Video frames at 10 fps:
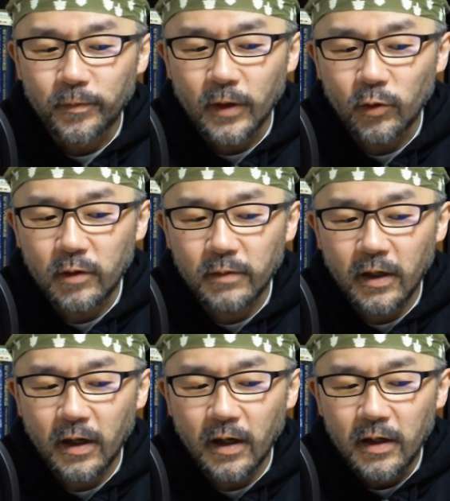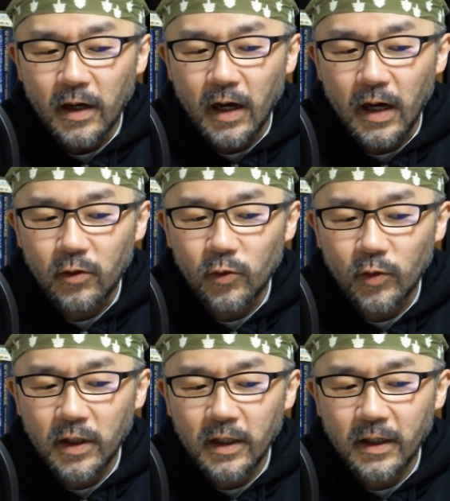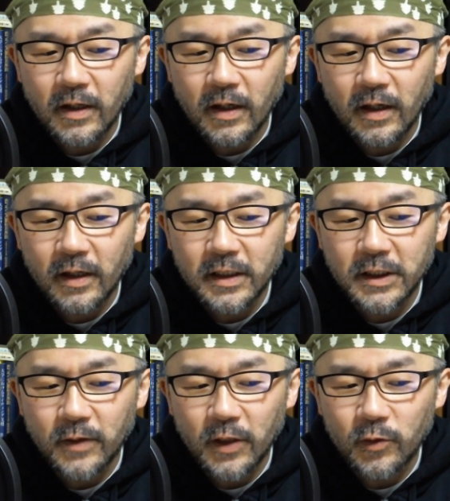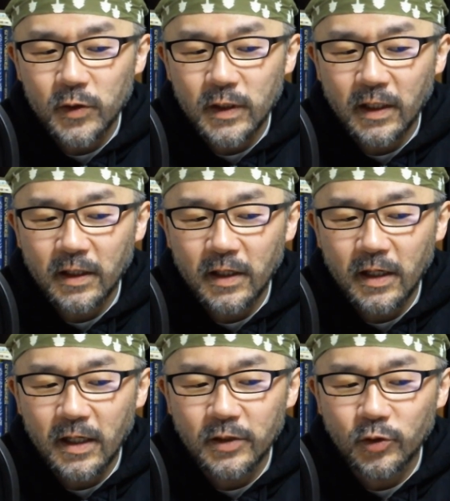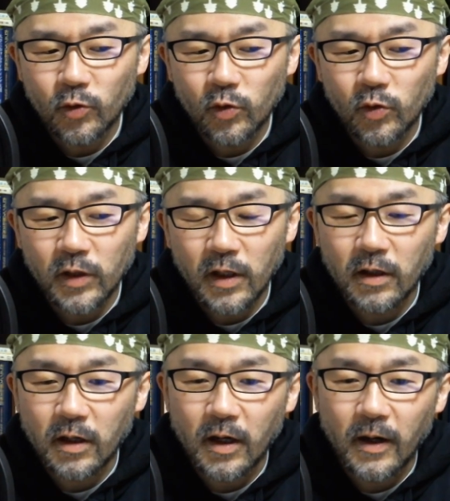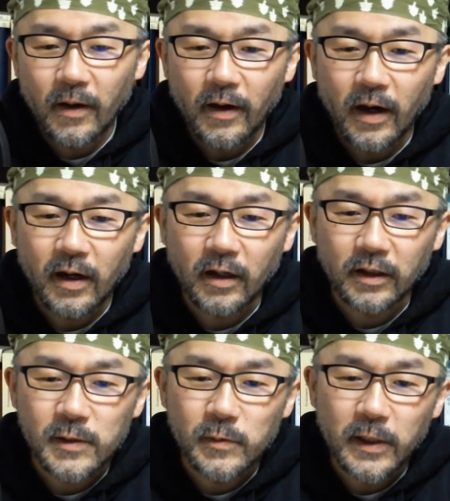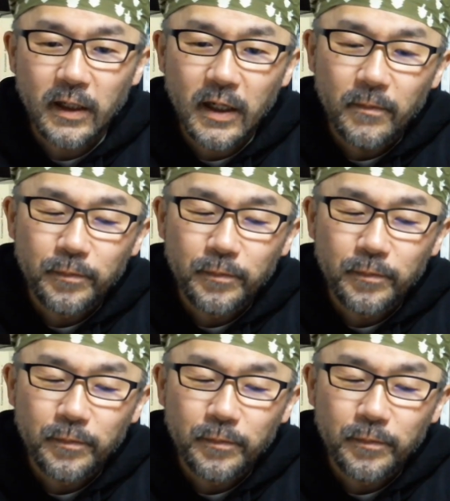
例えば、ある時誰かから意地悪をされて、ちょっとなんか腹が立つみたいなね。